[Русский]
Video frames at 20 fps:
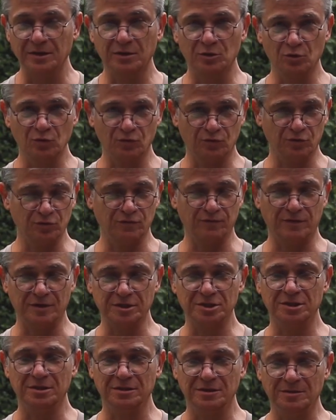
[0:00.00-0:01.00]
Ну вот
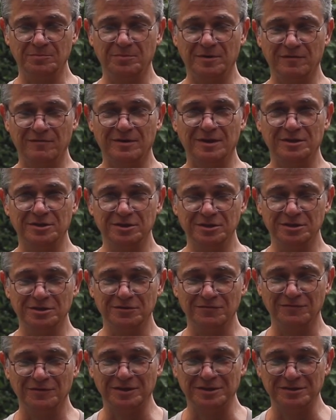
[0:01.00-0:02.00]
важно не
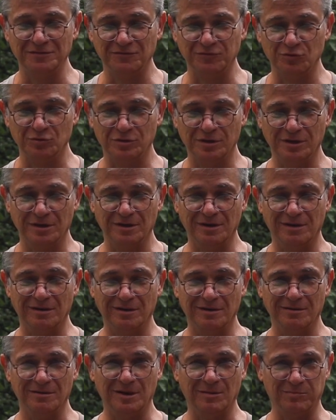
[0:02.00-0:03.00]
превратиться в эти
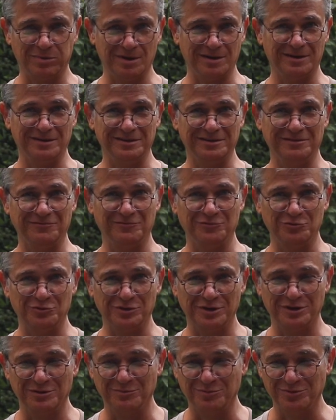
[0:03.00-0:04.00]
фотоаппараты,
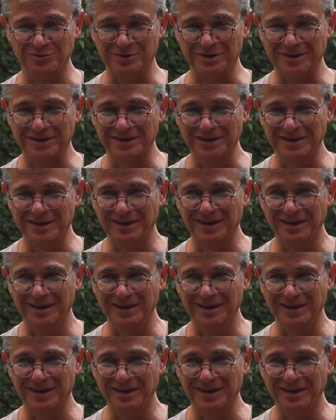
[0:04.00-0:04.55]
фотообои.